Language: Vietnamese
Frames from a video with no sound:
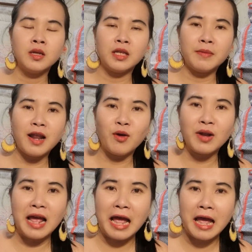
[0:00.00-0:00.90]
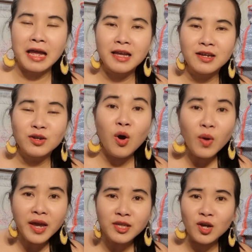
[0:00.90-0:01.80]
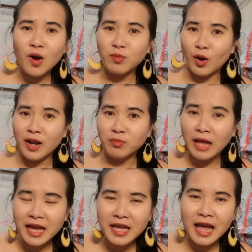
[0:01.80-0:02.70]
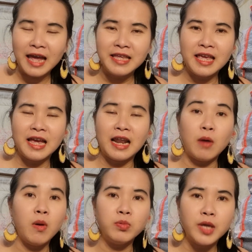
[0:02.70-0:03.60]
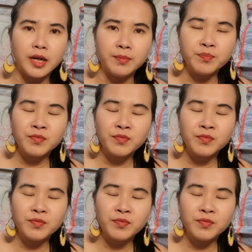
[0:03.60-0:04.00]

thì bắt đầu là cố ý cho ông nội này ông thấy ai về là ông không nhìn